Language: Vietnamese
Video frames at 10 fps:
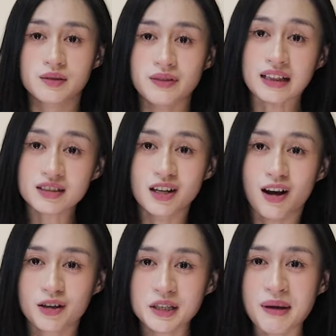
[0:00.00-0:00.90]
và từ
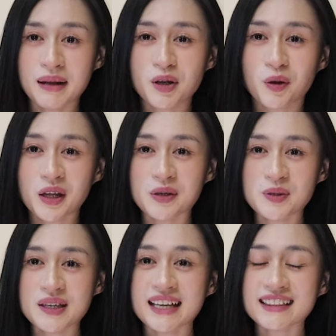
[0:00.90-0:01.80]
đó thì bạn mới có thể
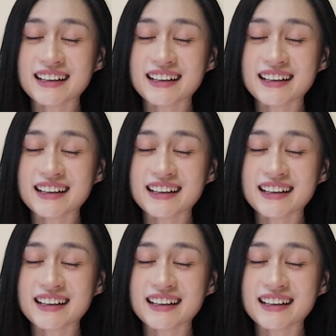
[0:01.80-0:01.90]
suy nghĩ